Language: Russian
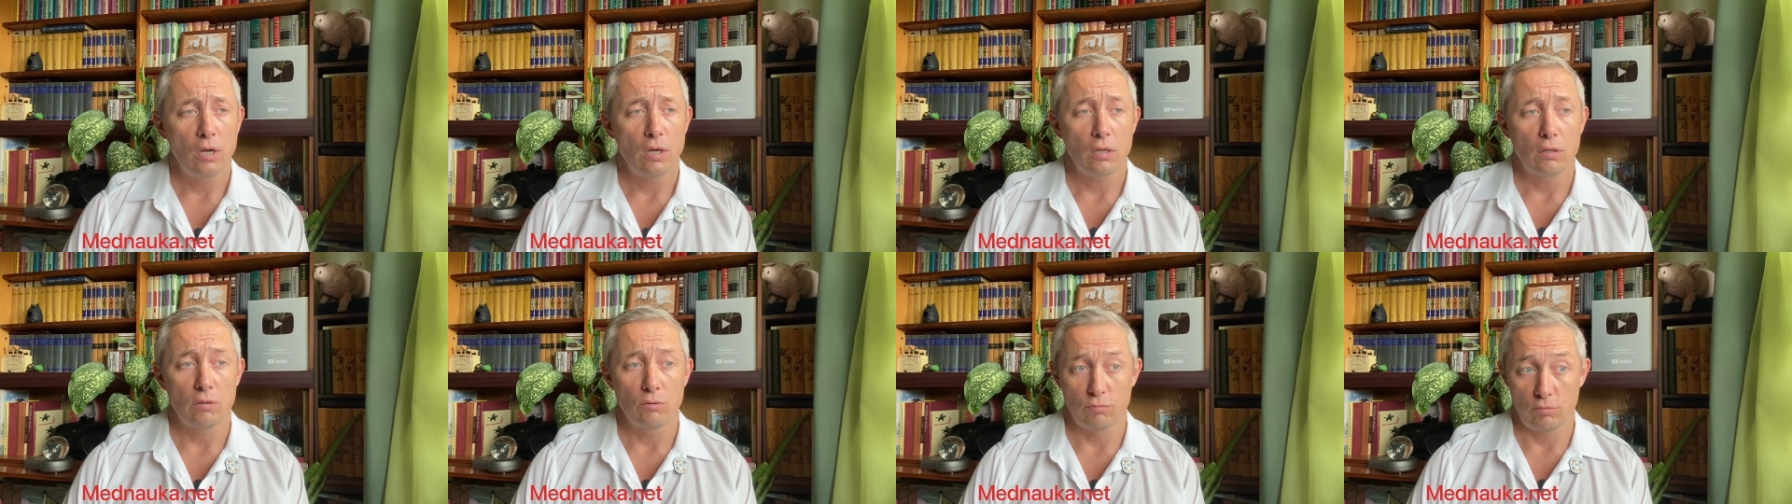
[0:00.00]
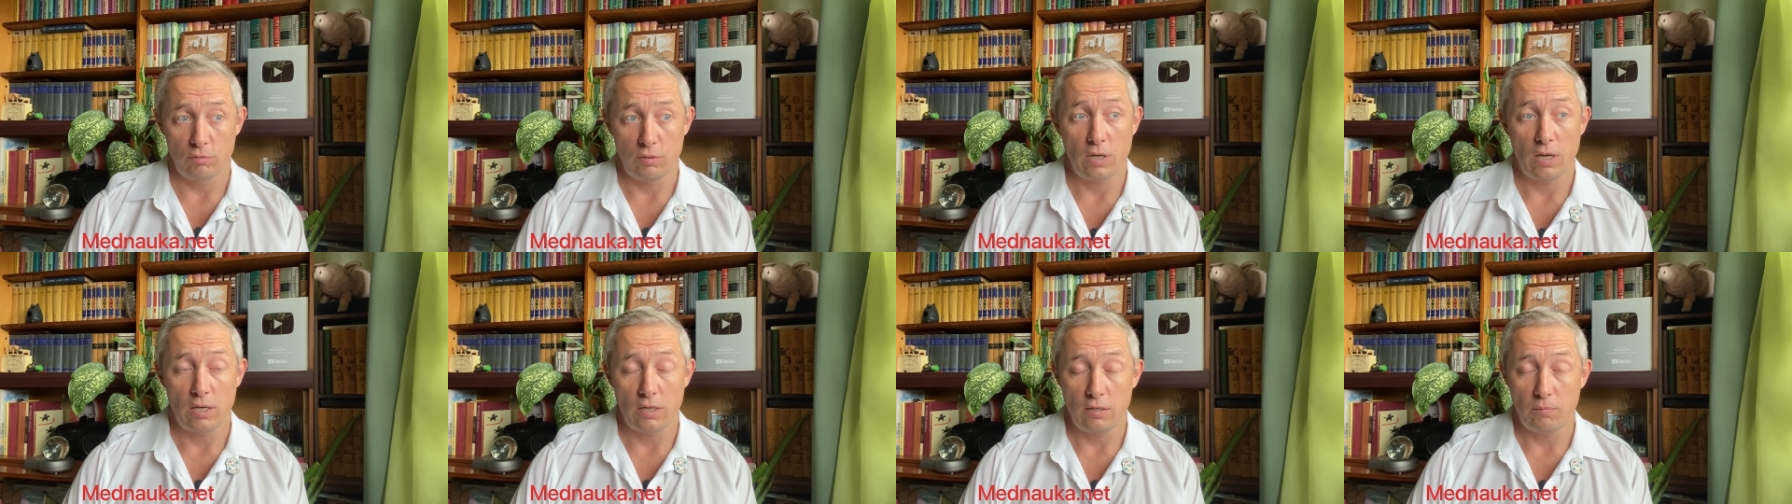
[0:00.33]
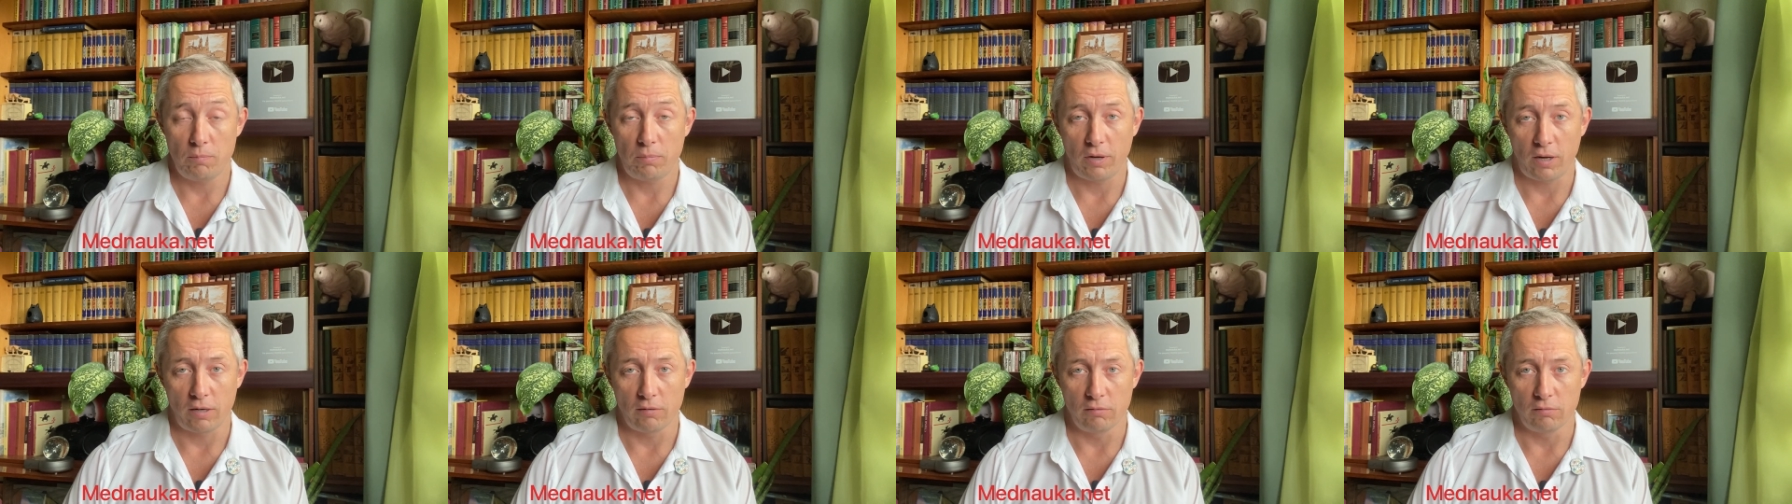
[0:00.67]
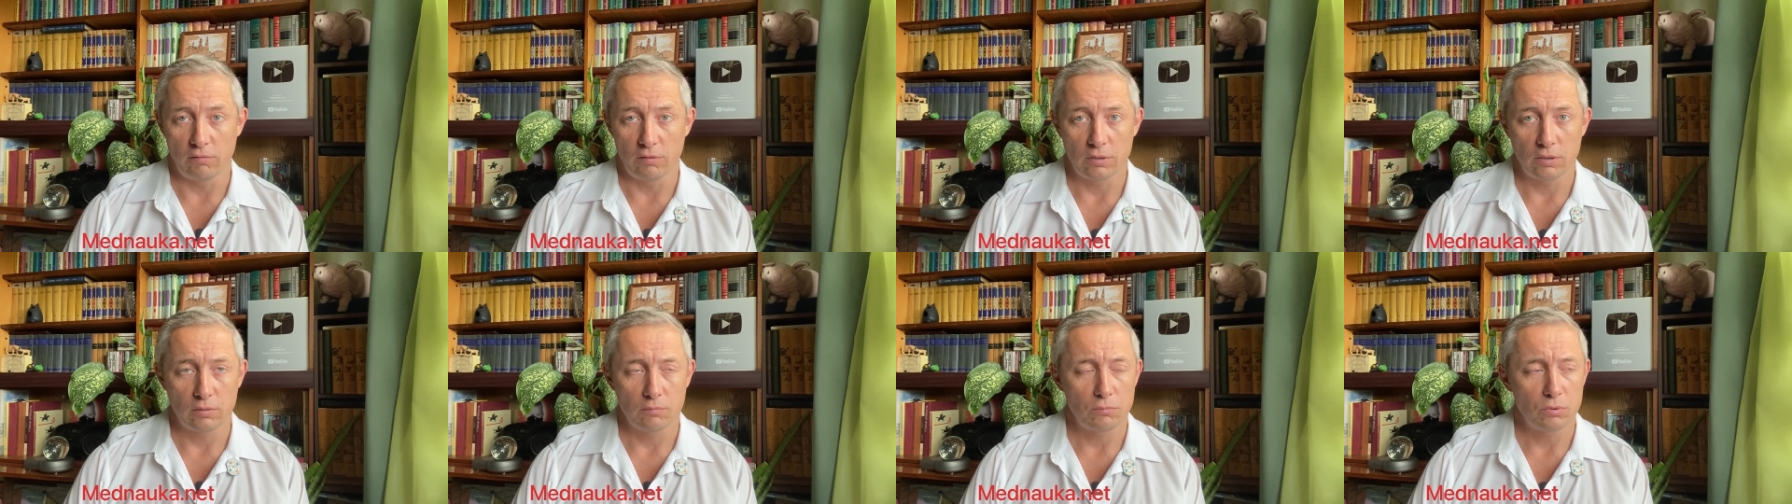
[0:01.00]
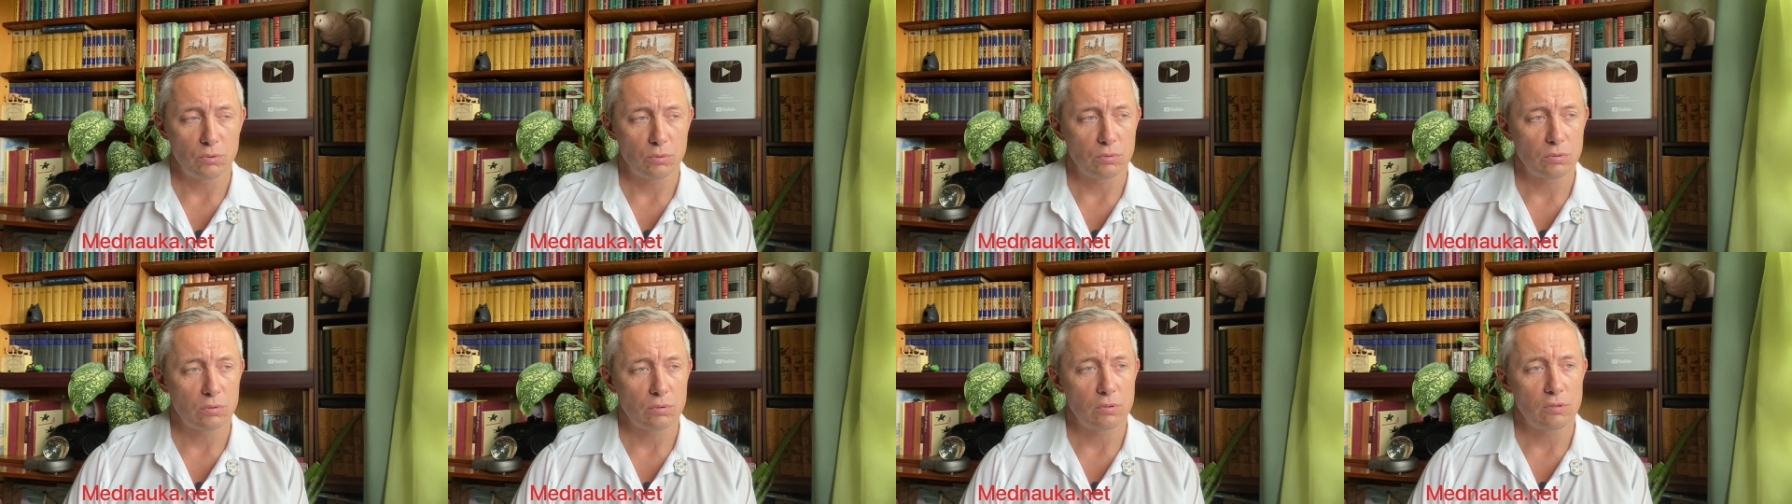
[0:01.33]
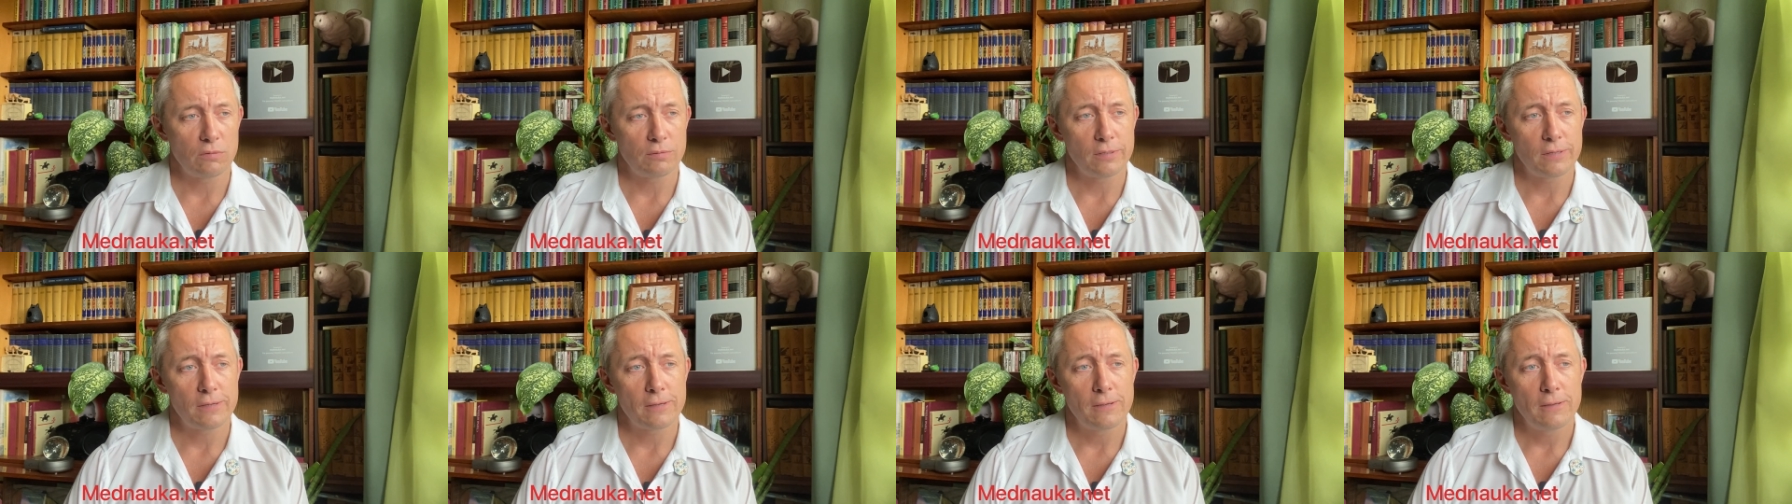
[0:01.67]
Ну и они правы в этом,
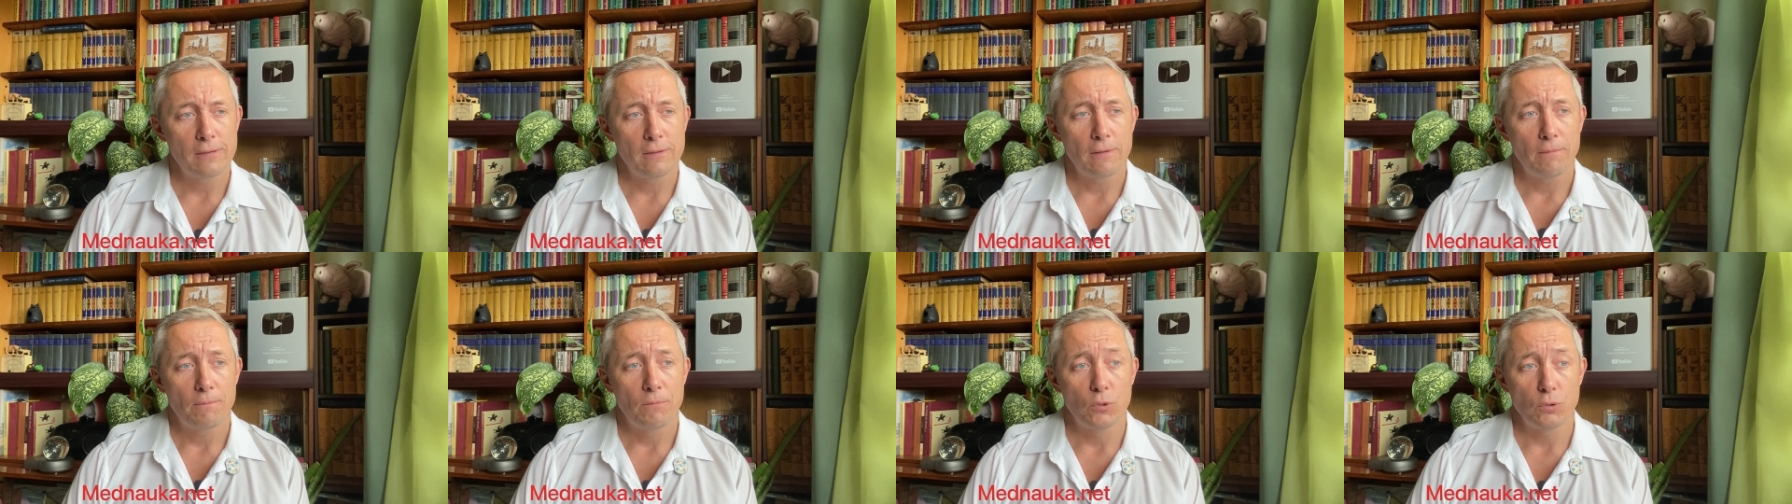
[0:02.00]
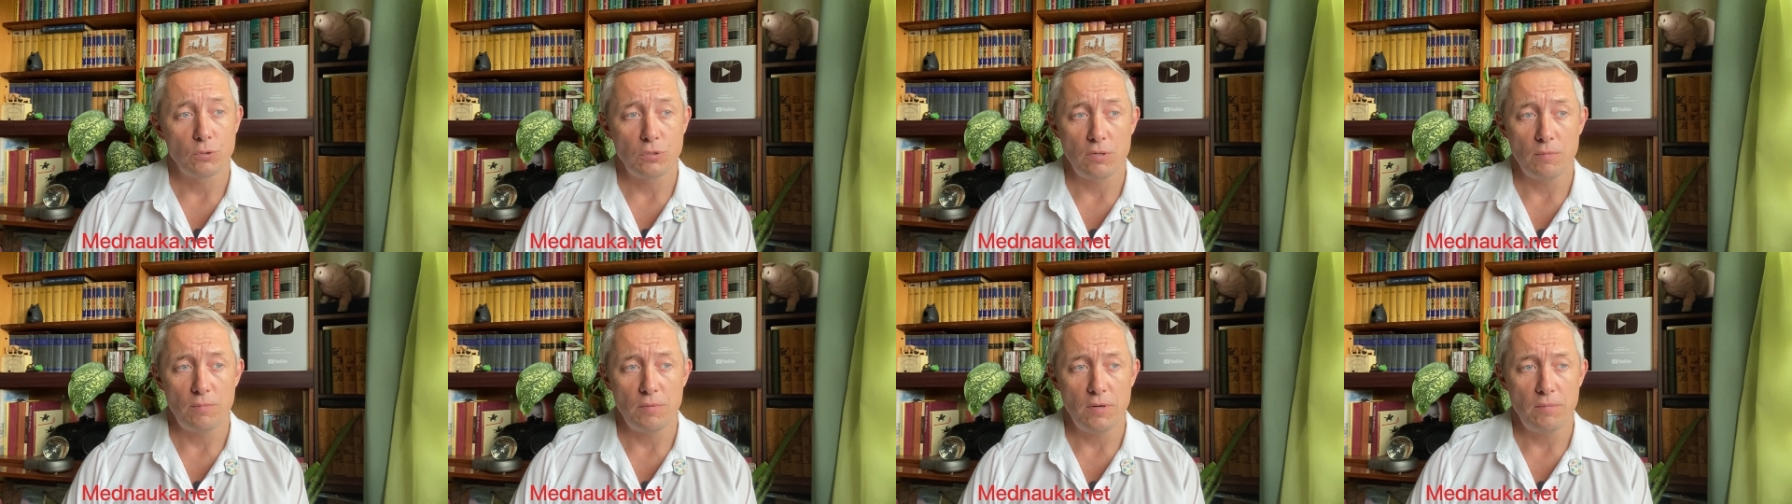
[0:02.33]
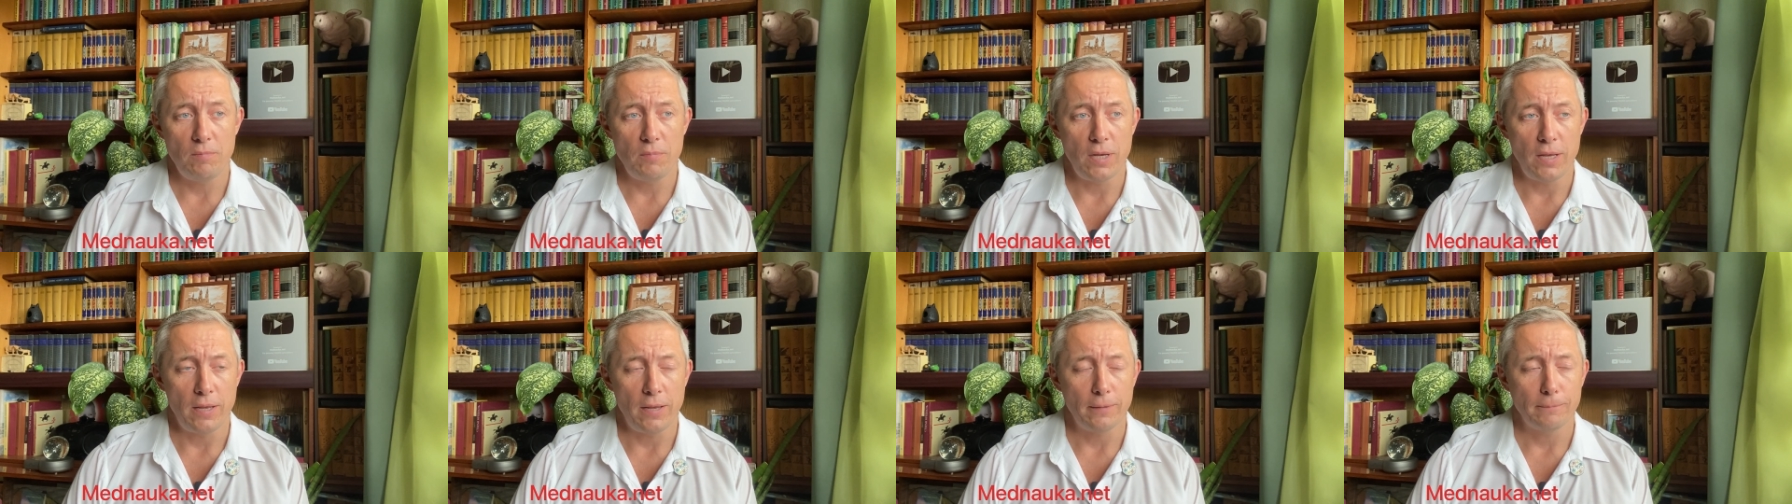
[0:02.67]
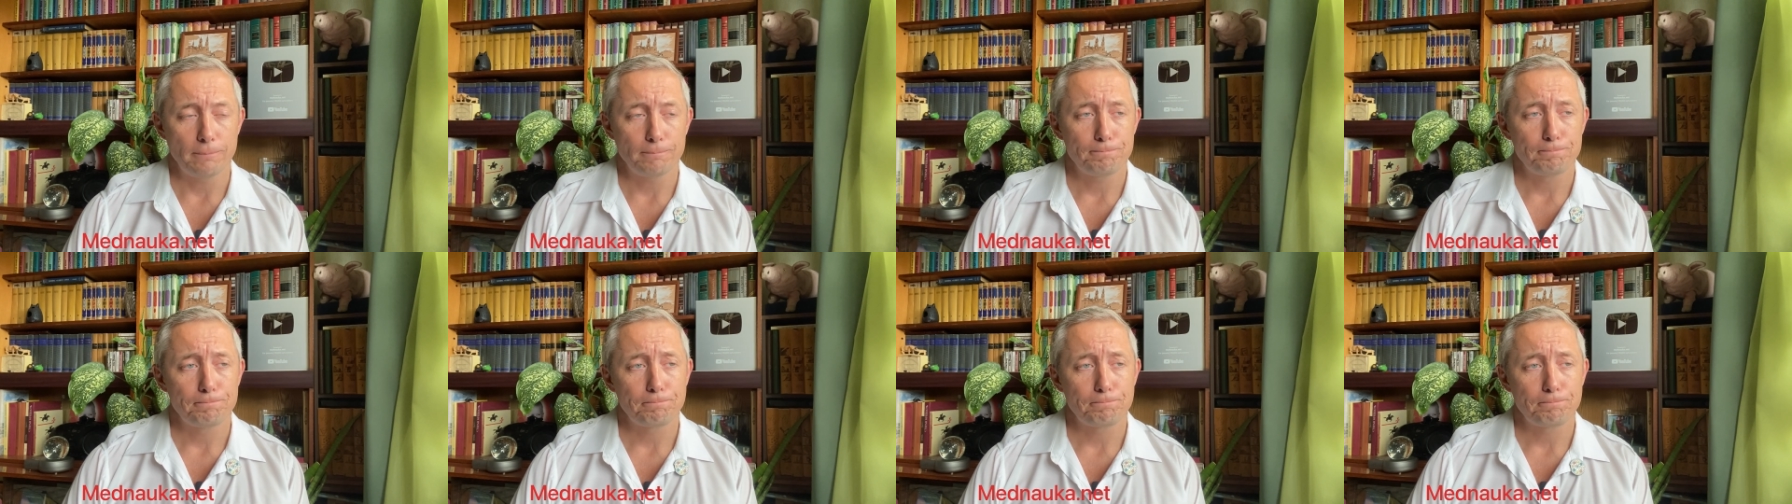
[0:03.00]
безусловно. Но тем не менее,